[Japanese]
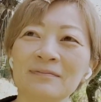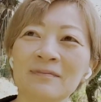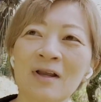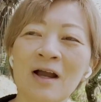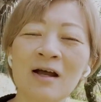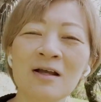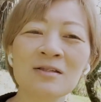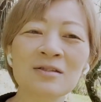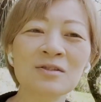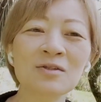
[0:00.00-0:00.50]

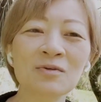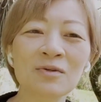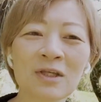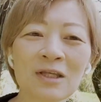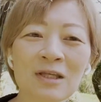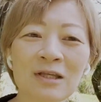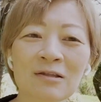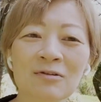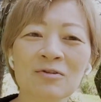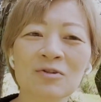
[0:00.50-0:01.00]
半袖
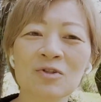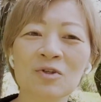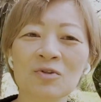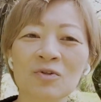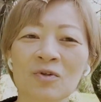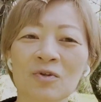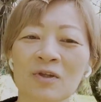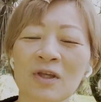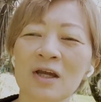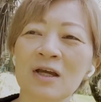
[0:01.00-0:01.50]
だとちょっ
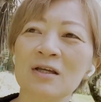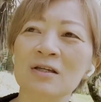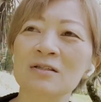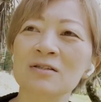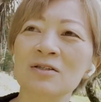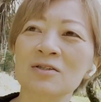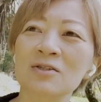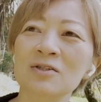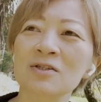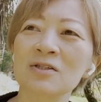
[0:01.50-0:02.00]
とね
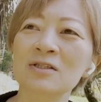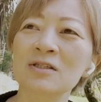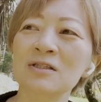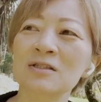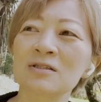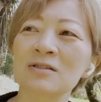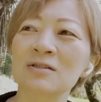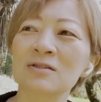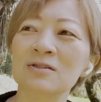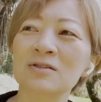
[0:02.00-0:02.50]
涼
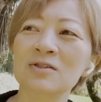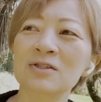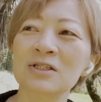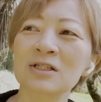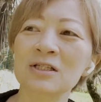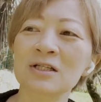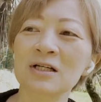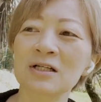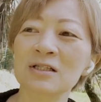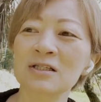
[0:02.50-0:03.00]
し
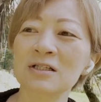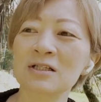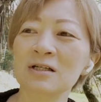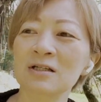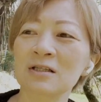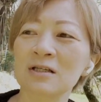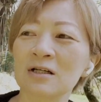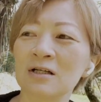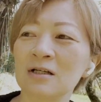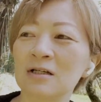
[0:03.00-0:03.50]
い感じか
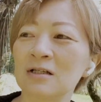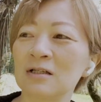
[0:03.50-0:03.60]
な、